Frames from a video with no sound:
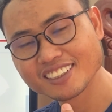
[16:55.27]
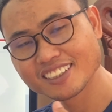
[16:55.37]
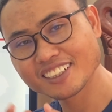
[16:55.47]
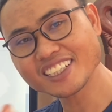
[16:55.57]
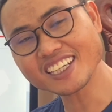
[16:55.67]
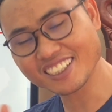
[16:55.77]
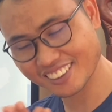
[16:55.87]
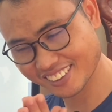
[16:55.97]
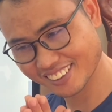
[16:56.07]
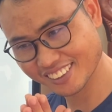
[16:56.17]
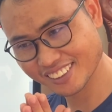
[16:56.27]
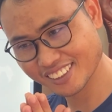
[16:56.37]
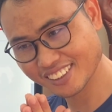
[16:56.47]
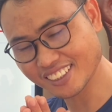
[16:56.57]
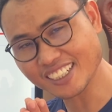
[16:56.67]
nè
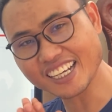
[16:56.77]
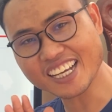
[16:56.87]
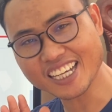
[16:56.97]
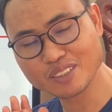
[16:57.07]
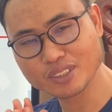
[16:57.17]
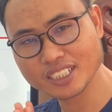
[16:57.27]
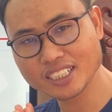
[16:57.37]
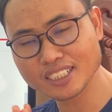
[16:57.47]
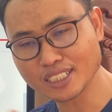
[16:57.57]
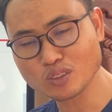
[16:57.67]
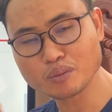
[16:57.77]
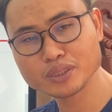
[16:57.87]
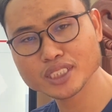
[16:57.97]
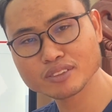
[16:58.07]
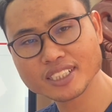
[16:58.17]
gai vào kia nè non
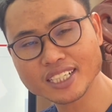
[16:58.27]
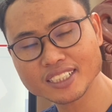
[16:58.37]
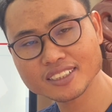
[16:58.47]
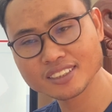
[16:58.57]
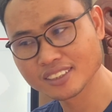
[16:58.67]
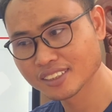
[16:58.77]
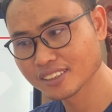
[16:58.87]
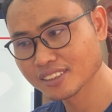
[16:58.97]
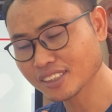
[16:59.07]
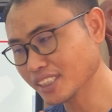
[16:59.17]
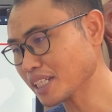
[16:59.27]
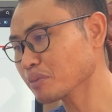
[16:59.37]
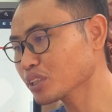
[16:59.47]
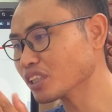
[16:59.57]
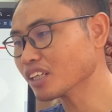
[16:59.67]
nhiều thái cái tha
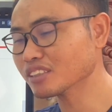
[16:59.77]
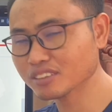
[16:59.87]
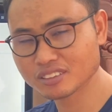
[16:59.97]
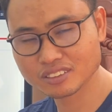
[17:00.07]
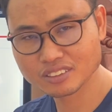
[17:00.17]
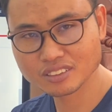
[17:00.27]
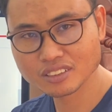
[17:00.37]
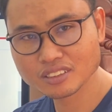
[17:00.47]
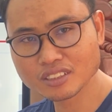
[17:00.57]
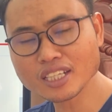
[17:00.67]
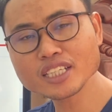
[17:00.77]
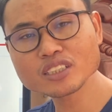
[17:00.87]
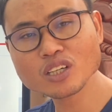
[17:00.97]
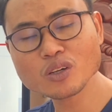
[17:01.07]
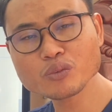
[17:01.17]
bây trong từ
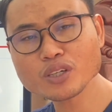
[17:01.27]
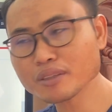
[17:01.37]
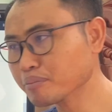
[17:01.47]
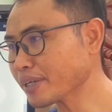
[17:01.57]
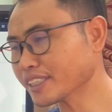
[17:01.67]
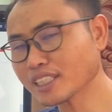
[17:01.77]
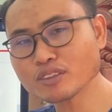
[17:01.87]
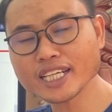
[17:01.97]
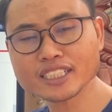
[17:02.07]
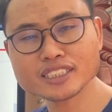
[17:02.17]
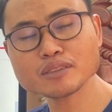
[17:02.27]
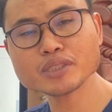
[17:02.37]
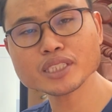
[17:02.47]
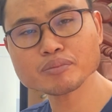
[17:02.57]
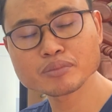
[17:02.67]
lên cô vót mạch tàu khai siêu
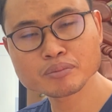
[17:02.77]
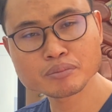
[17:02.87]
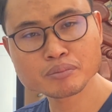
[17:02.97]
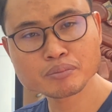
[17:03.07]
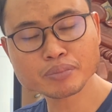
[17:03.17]
mới điệp bờ